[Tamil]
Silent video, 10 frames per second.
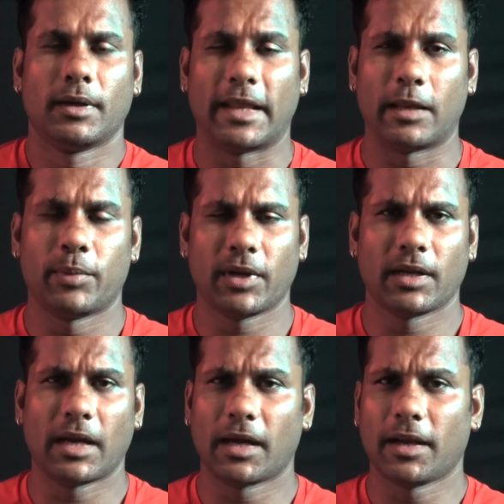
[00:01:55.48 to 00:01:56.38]
நிறைய பேருக்கு
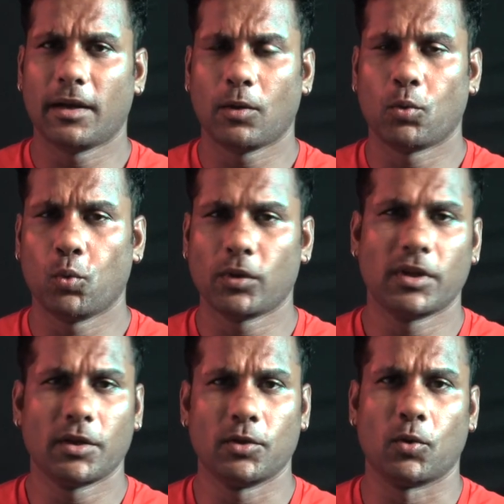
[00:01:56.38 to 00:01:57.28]
நகரின்ற ஒரு ஊர்
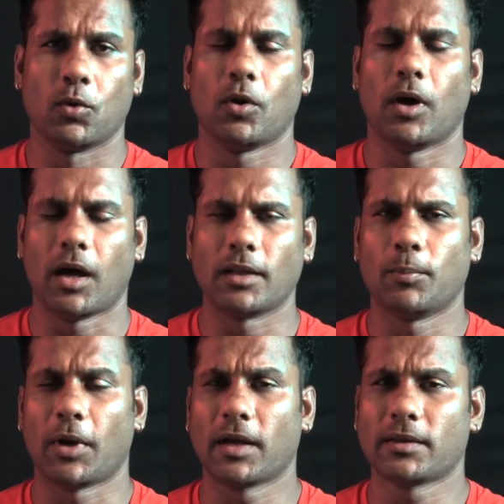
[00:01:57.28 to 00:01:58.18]
தெரிஞ்சிருக்கும் அது
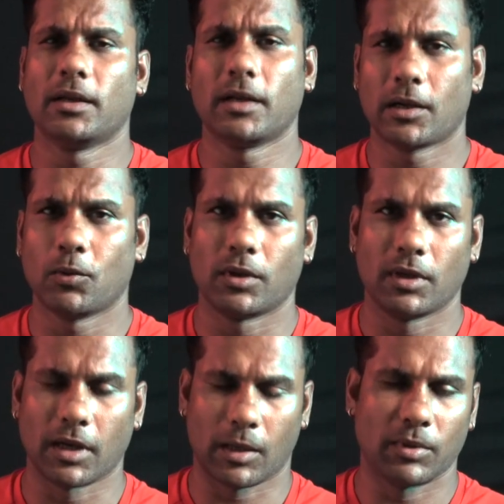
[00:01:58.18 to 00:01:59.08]
பக்கத்தில் இருக்கிற ஒரு
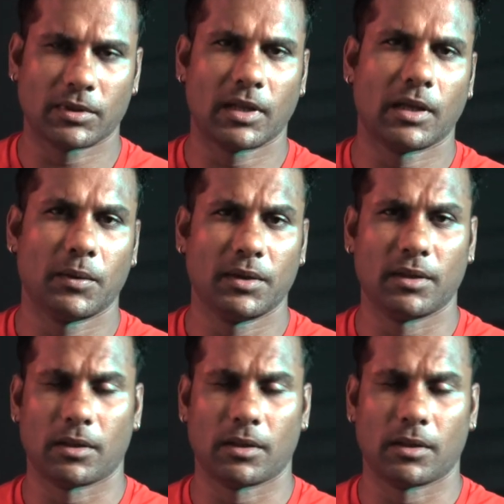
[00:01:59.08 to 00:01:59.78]
கிராமத்தில் தான் வந்து இந்த